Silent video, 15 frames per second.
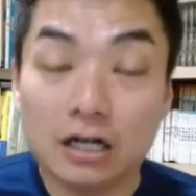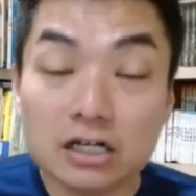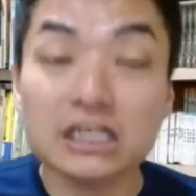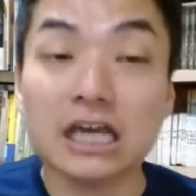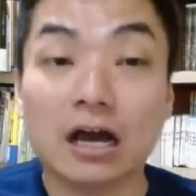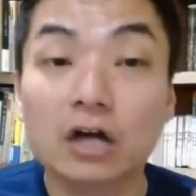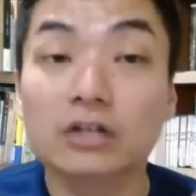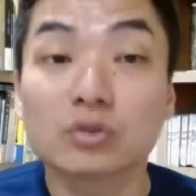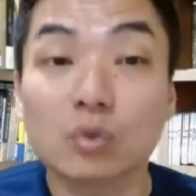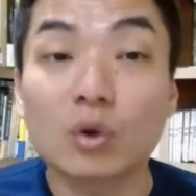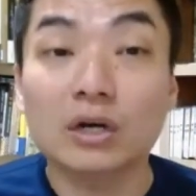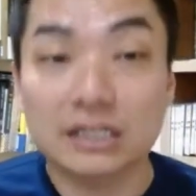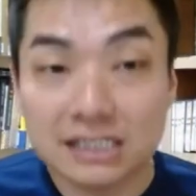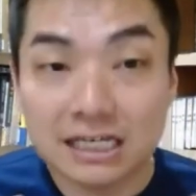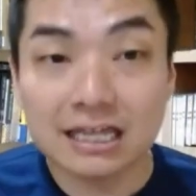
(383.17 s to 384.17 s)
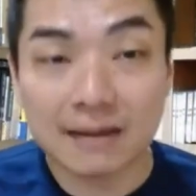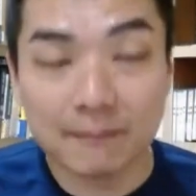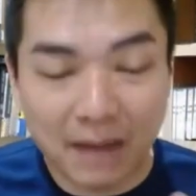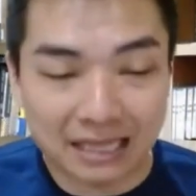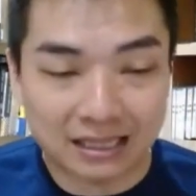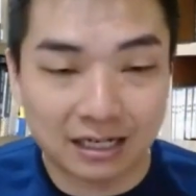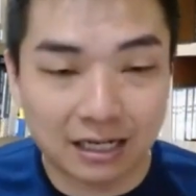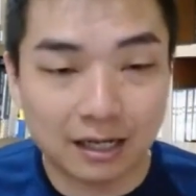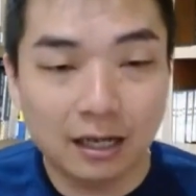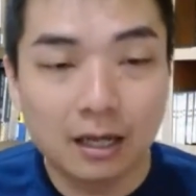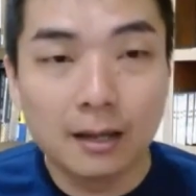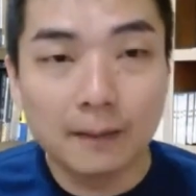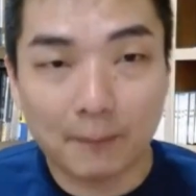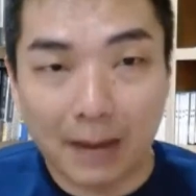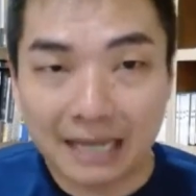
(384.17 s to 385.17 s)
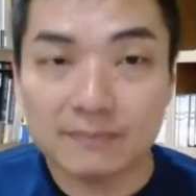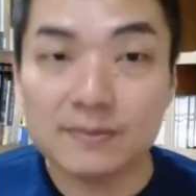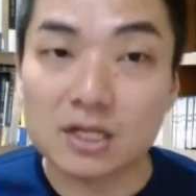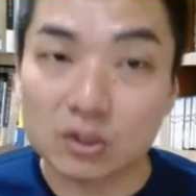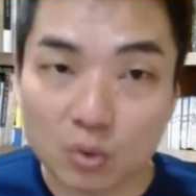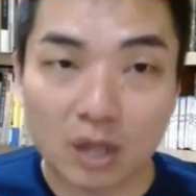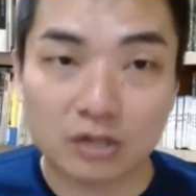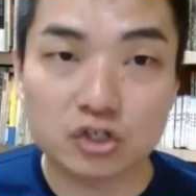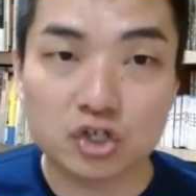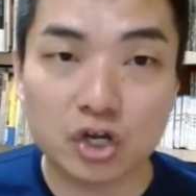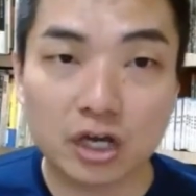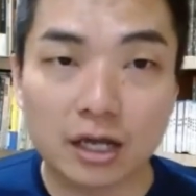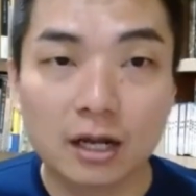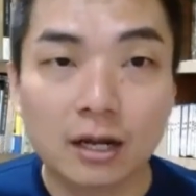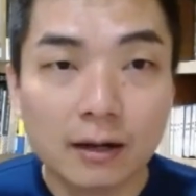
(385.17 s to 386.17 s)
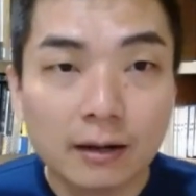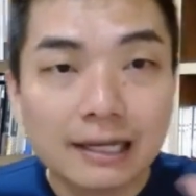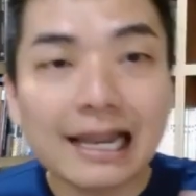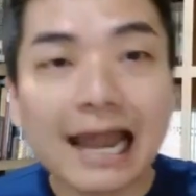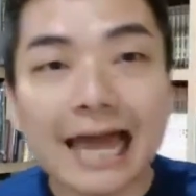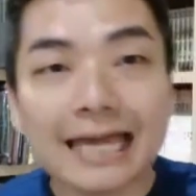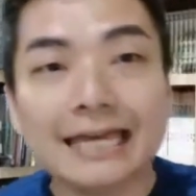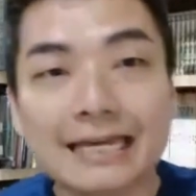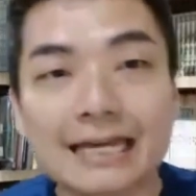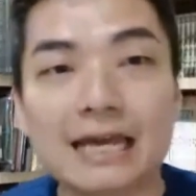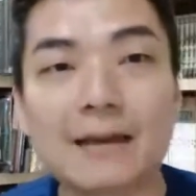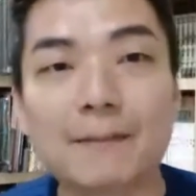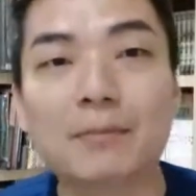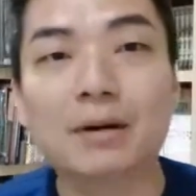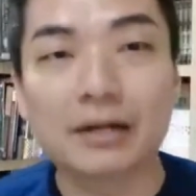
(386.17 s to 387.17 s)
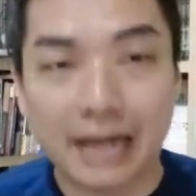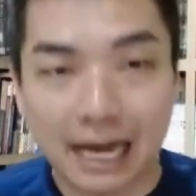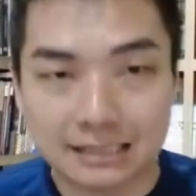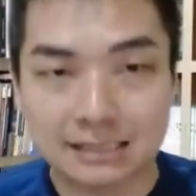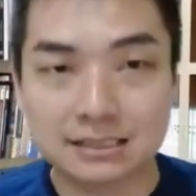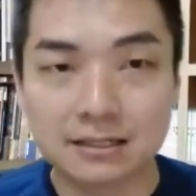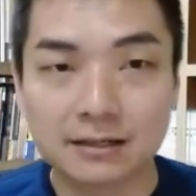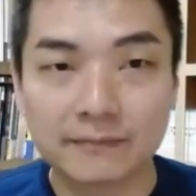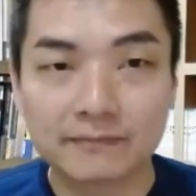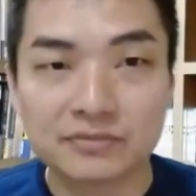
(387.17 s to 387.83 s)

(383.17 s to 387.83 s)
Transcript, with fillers: 而且很多人现在把这个白米短缺赖给 Bernas。